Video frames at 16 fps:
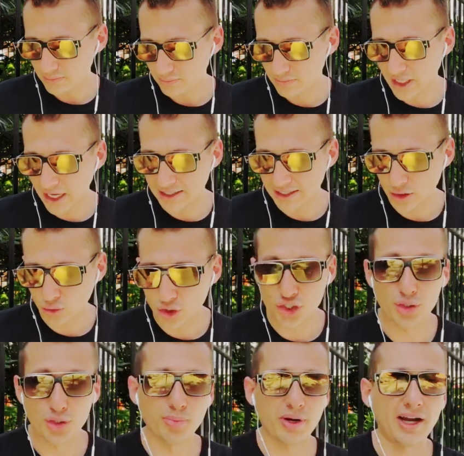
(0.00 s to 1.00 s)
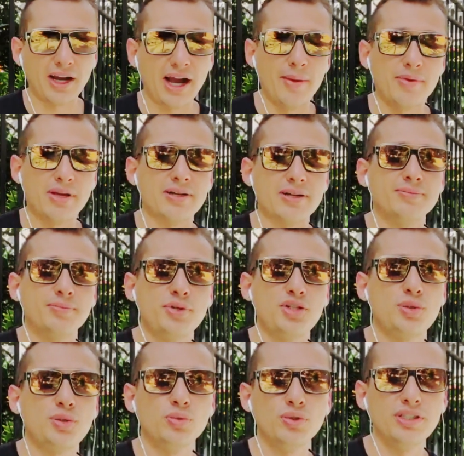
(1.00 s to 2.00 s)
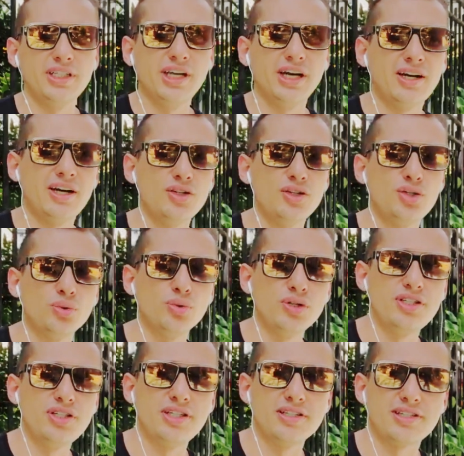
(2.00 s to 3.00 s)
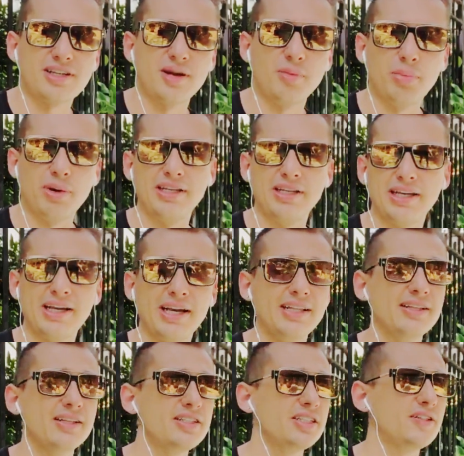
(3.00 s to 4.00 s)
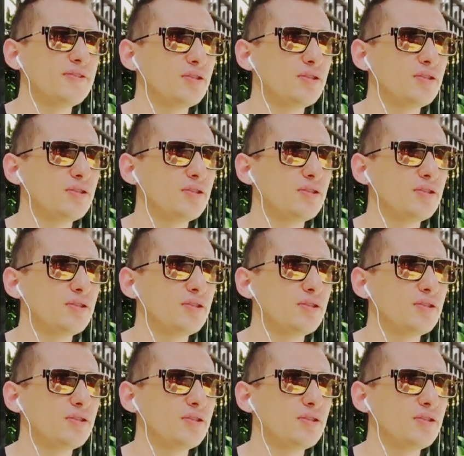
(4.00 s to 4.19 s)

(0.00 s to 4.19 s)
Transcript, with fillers: Да, закончим про камеры. Почему я хочу уйти из компании Canon? Дело в